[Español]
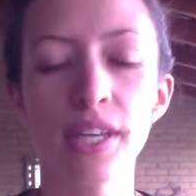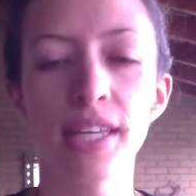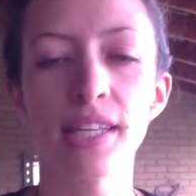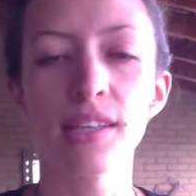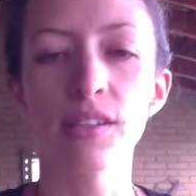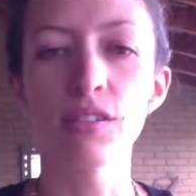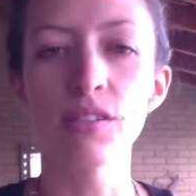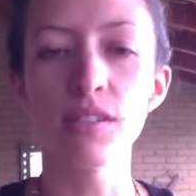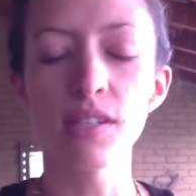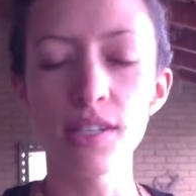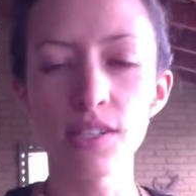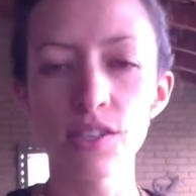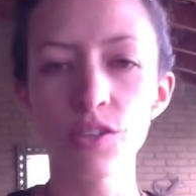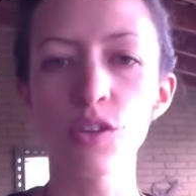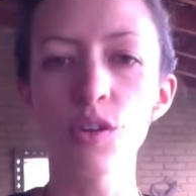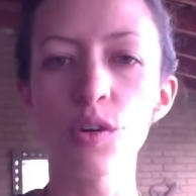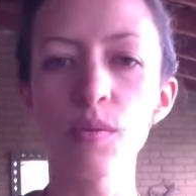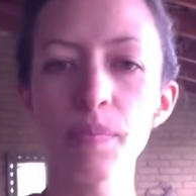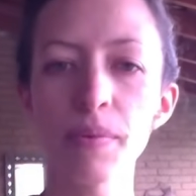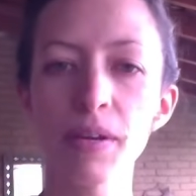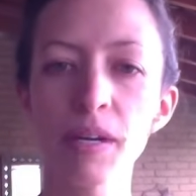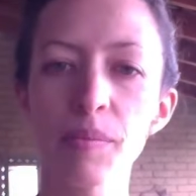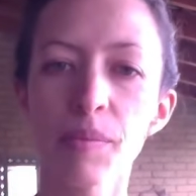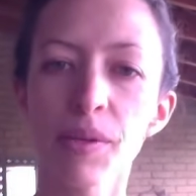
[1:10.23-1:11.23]
y entonces
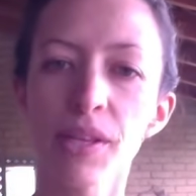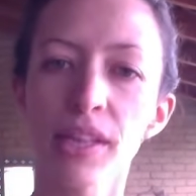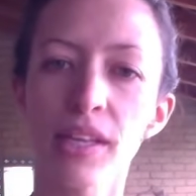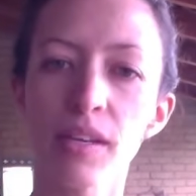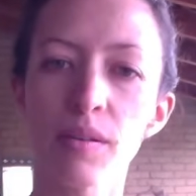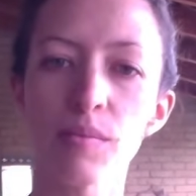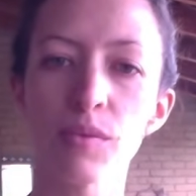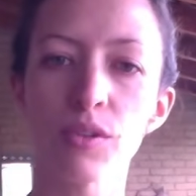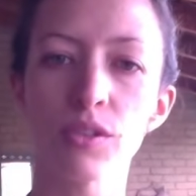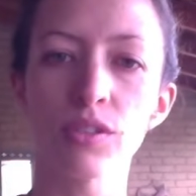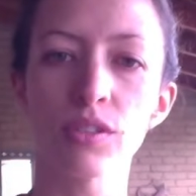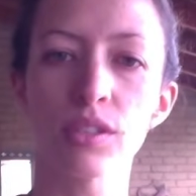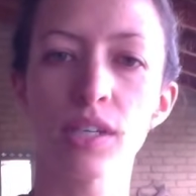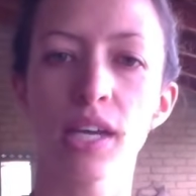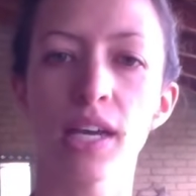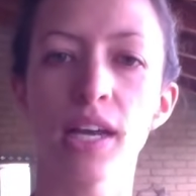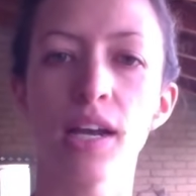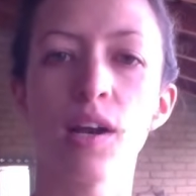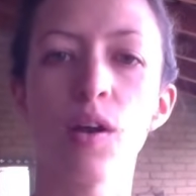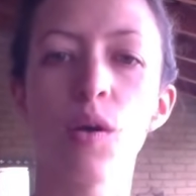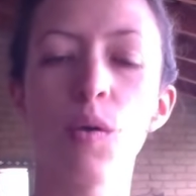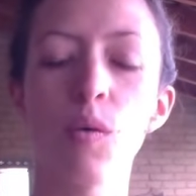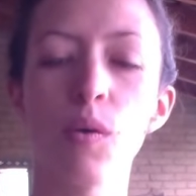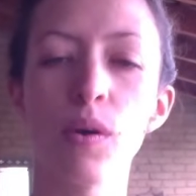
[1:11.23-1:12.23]
no permitimos que
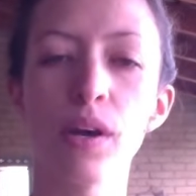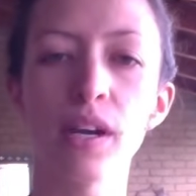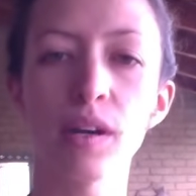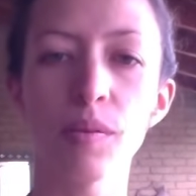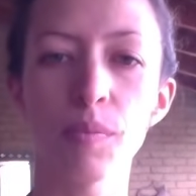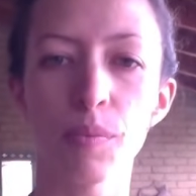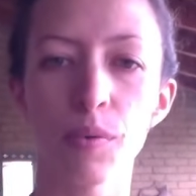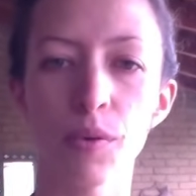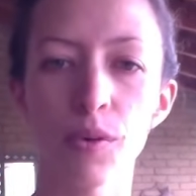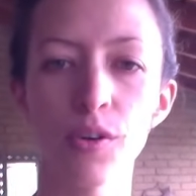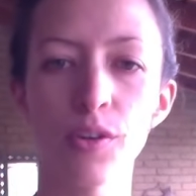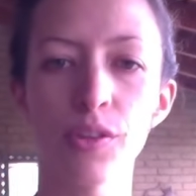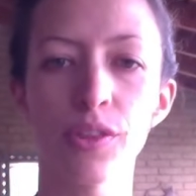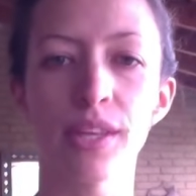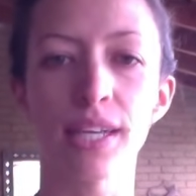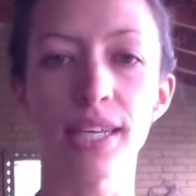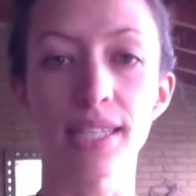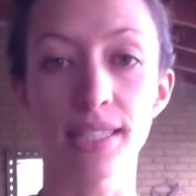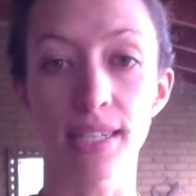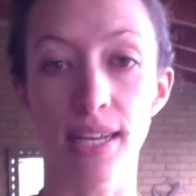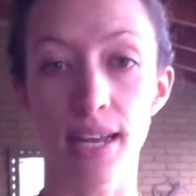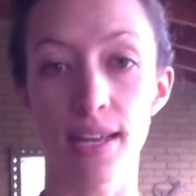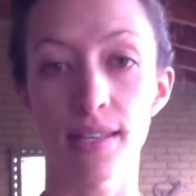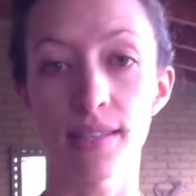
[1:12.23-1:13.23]
el cuerpo
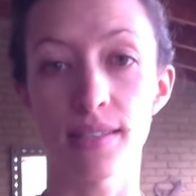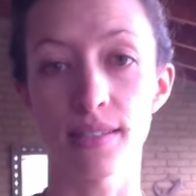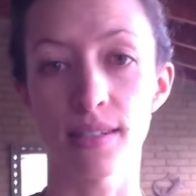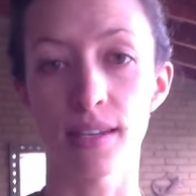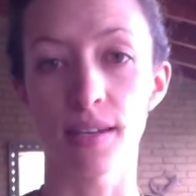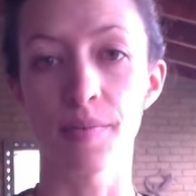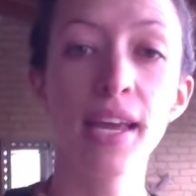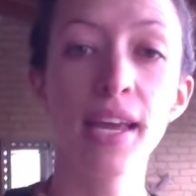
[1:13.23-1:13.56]
descanse.